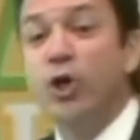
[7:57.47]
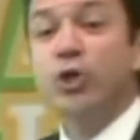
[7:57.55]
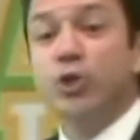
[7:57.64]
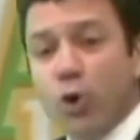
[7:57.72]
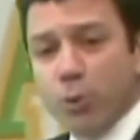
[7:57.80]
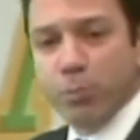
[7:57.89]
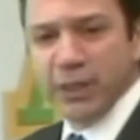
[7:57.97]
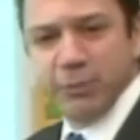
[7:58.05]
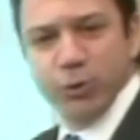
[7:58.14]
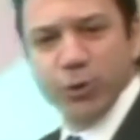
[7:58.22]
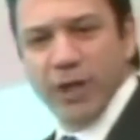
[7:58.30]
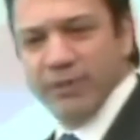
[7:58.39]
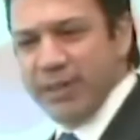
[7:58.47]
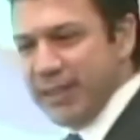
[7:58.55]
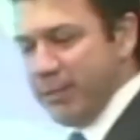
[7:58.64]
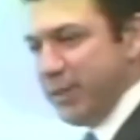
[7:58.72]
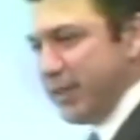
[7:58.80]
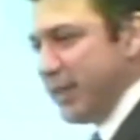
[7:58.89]
Çok basit bir kural var
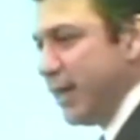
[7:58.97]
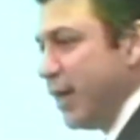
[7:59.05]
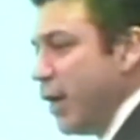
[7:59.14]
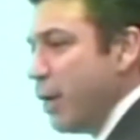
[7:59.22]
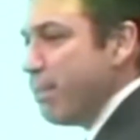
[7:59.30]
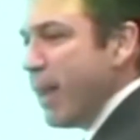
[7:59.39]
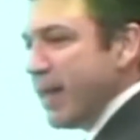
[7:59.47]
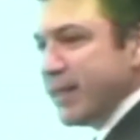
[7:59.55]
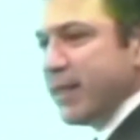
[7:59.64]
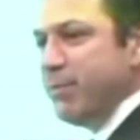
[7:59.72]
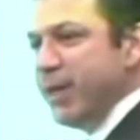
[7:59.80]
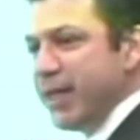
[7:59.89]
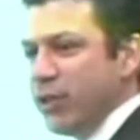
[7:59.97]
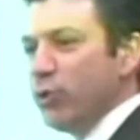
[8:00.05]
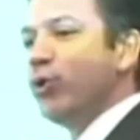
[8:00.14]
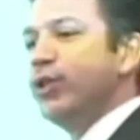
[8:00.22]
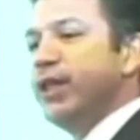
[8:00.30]
demiş. Ben sana bir hareketi o kadar